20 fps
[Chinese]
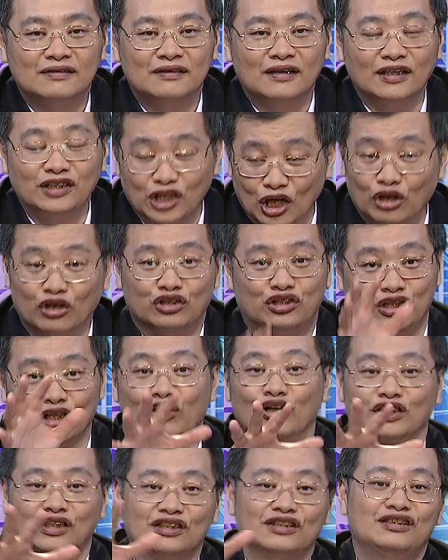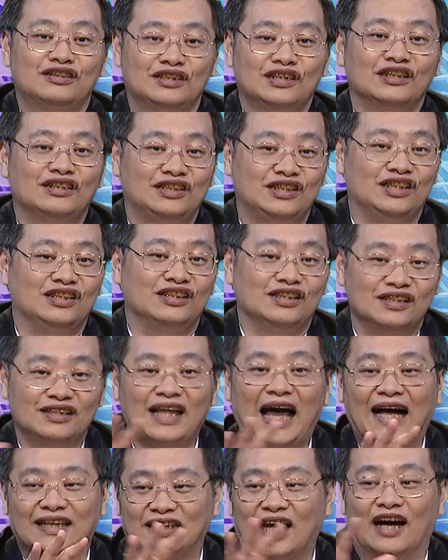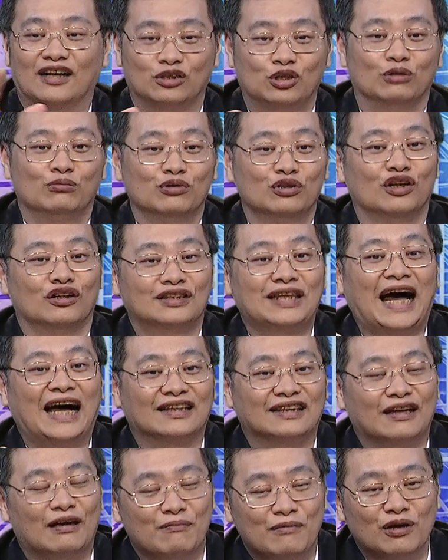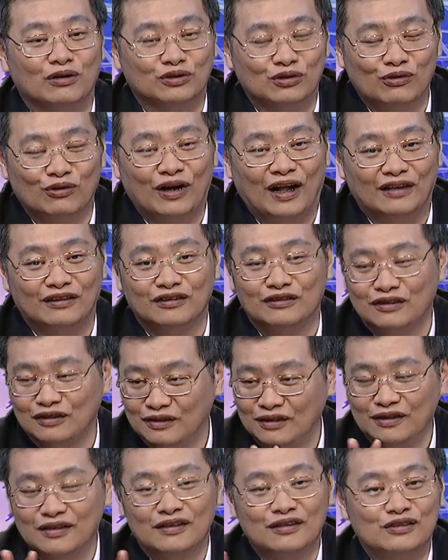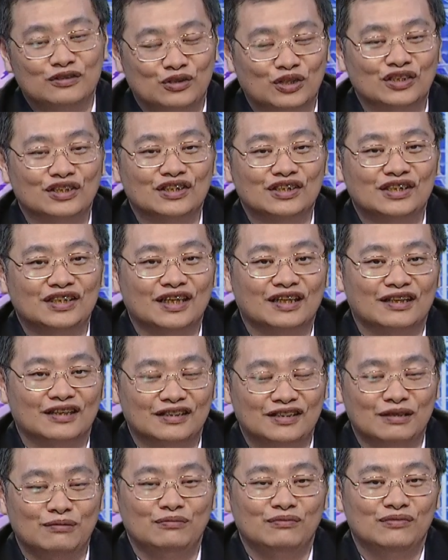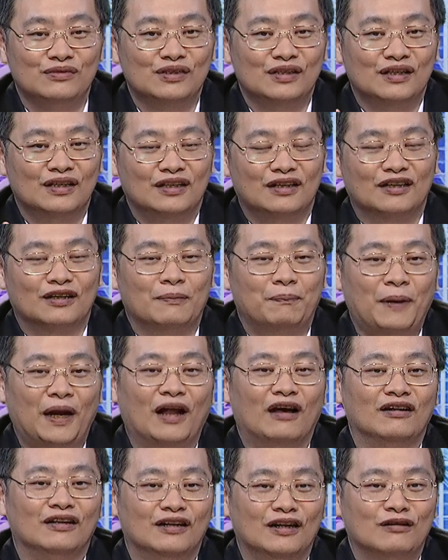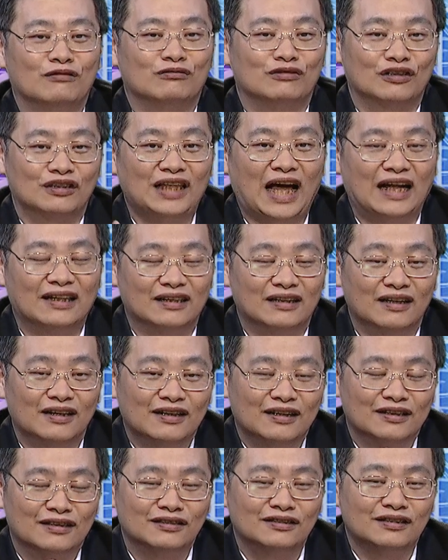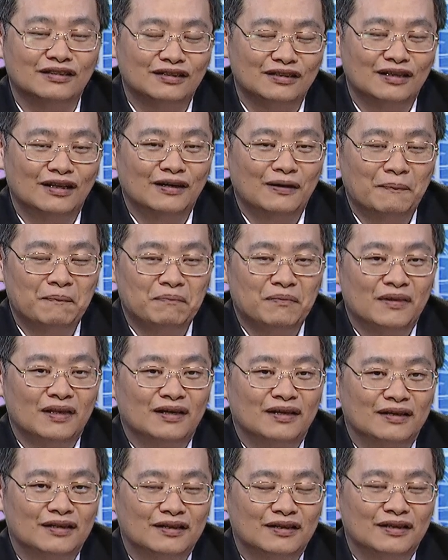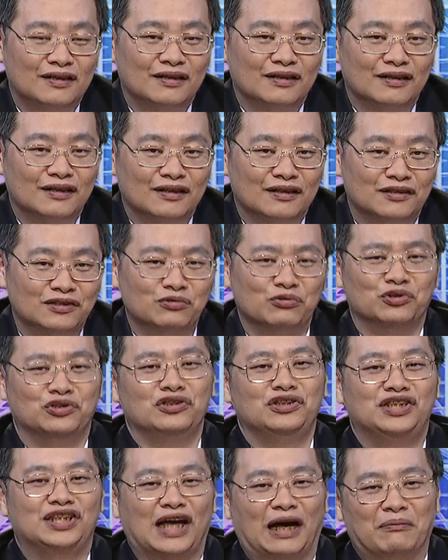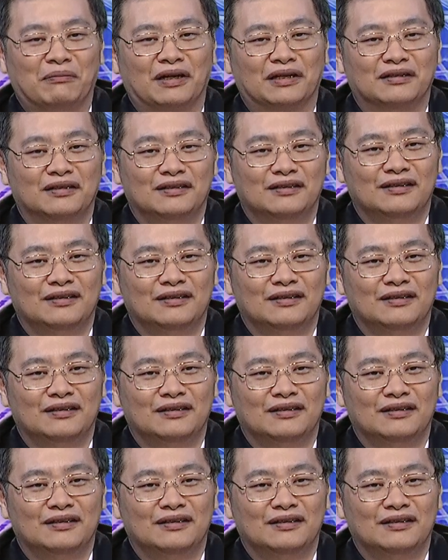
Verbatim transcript: 啊，结果结果这这几只大厂全部都大跌，没有错啦，就是全世界的金那个半导体类股都大跌。可是，可是我就讲嘛，